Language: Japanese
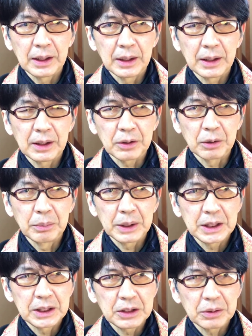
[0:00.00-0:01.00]
あこう
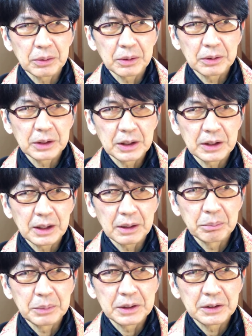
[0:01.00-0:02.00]
メキシコにから
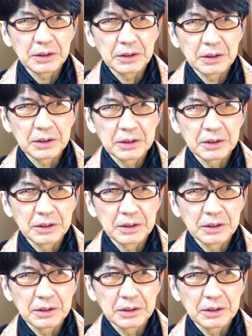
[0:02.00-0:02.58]
密